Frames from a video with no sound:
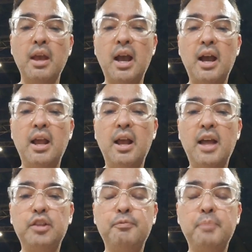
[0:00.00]
Uh, a
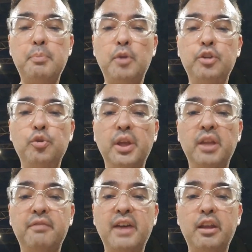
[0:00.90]
lot of people are doing
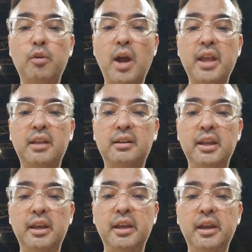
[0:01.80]
it very
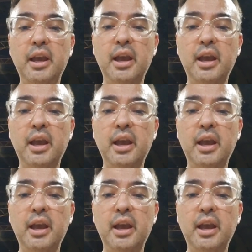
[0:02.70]
quietly.